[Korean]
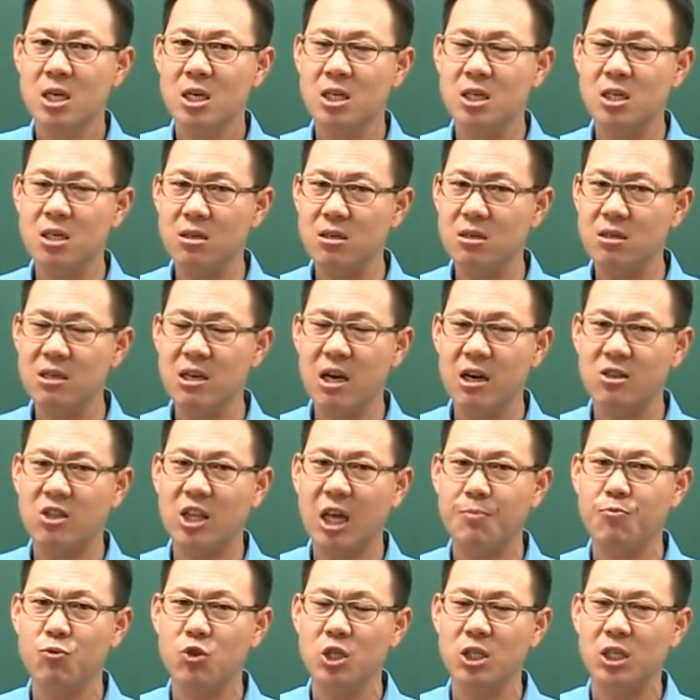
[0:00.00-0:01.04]
그
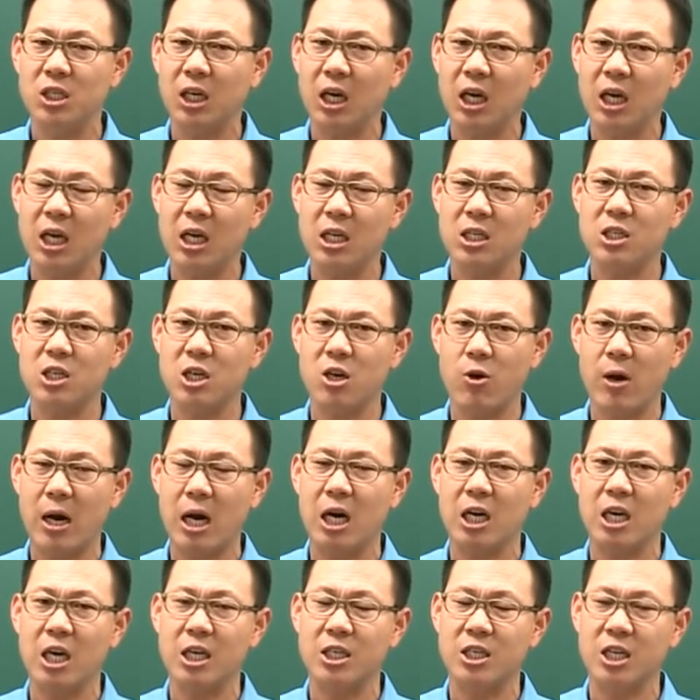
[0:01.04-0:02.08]
의열단 문제
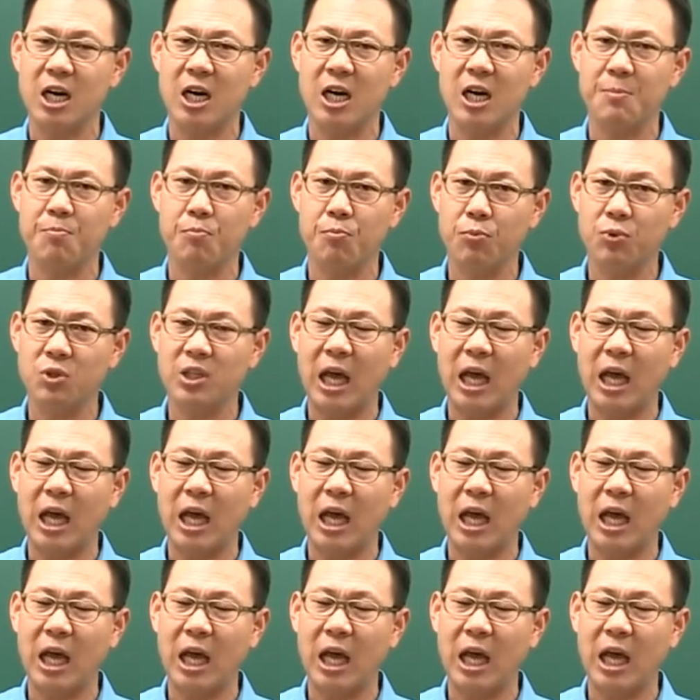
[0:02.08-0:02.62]
정확하게 제가